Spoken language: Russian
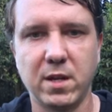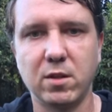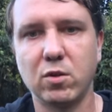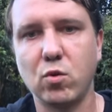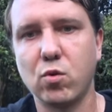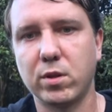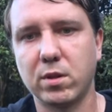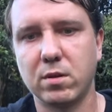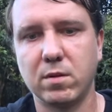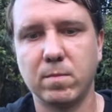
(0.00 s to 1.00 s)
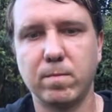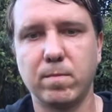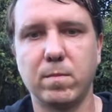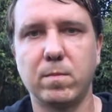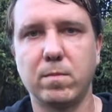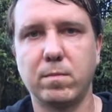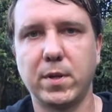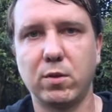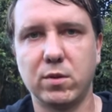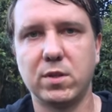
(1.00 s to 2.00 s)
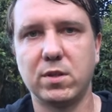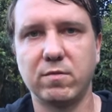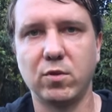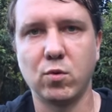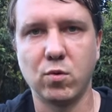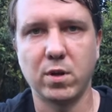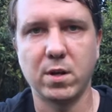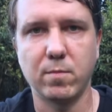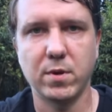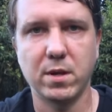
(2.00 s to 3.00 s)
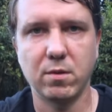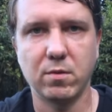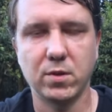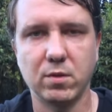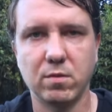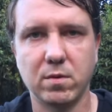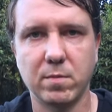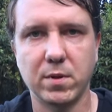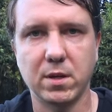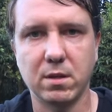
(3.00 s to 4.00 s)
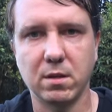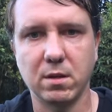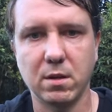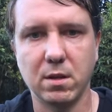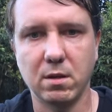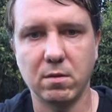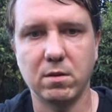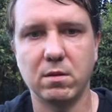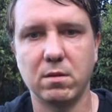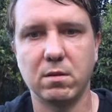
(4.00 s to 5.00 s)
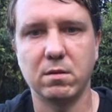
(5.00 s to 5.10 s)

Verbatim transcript: этот код приносите в другую компанию сотового оператора и э,